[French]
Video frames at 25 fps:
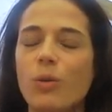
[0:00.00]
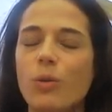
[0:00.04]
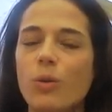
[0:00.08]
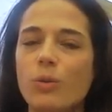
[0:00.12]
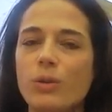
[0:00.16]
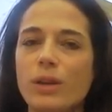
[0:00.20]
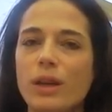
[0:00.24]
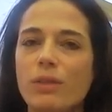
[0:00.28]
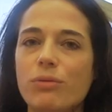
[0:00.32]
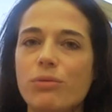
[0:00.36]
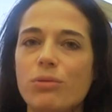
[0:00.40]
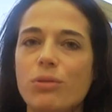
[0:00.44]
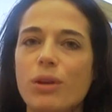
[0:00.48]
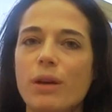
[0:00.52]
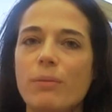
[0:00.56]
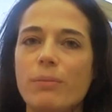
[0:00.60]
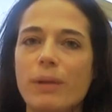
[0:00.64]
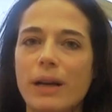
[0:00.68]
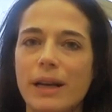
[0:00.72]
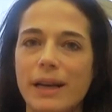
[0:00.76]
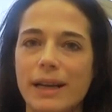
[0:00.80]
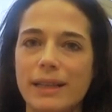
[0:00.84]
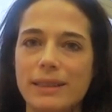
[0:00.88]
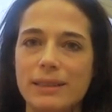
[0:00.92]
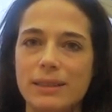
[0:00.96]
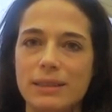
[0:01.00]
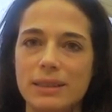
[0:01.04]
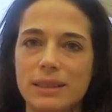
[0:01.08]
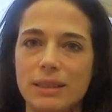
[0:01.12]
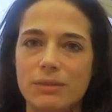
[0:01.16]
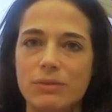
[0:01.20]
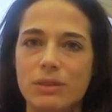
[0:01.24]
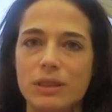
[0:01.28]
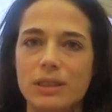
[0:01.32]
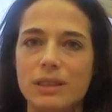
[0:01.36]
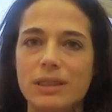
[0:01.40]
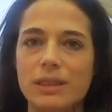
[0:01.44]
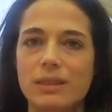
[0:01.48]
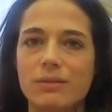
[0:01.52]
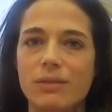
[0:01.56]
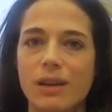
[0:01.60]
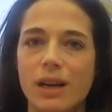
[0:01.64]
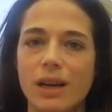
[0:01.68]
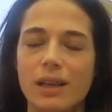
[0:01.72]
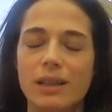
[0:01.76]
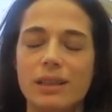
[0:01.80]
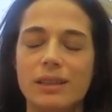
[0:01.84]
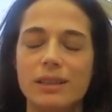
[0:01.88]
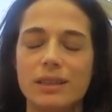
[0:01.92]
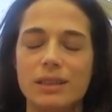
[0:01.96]
on a vu apparaître ces
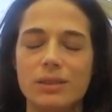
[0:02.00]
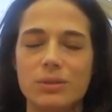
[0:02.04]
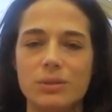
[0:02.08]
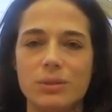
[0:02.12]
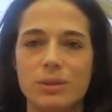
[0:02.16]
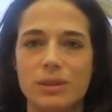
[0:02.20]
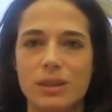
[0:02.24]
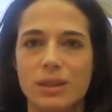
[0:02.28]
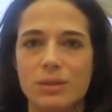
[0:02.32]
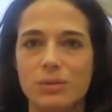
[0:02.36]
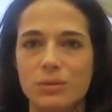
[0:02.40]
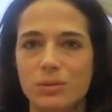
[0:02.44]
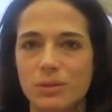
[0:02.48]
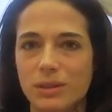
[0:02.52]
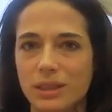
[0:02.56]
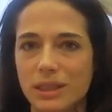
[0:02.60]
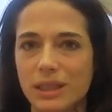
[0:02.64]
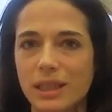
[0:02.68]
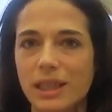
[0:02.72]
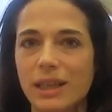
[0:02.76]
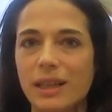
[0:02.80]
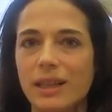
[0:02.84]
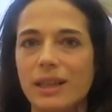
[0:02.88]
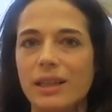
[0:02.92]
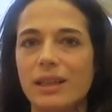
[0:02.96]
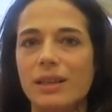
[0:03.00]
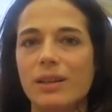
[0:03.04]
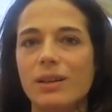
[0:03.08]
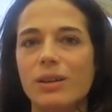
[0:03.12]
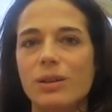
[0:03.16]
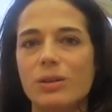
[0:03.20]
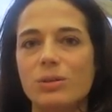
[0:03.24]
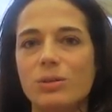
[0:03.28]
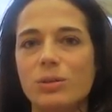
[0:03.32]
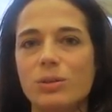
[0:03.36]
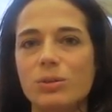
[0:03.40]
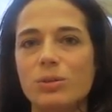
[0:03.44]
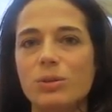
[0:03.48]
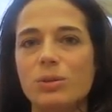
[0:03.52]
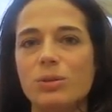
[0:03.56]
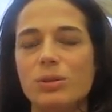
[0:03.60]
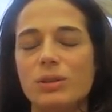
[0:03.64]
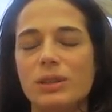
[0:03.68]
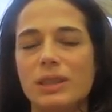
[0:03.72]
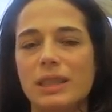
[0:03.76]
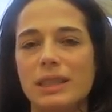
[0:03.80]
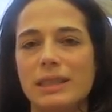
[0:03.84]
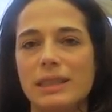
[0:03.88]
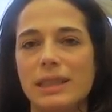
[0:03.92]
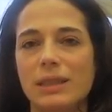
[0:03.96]
festivals et qu'est-ce que ça nous dit euh, de nos
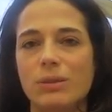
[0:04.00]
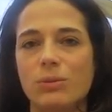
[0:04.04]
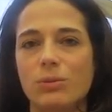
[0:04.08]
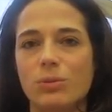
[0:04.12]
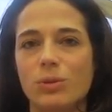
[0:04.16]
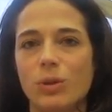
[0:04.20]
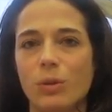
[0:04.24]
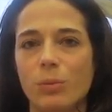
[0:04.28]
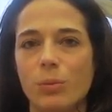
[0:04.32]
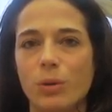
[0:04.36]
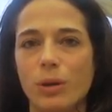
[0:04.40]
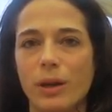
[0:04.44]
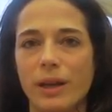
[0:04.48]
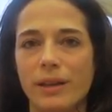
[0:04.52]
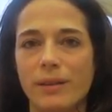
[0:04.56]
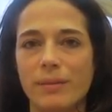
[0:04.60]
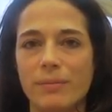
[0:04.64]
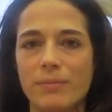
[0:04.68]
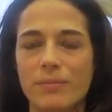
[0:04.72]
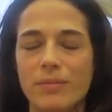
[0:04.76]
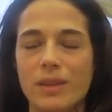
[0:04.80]
sociétés contemporaines.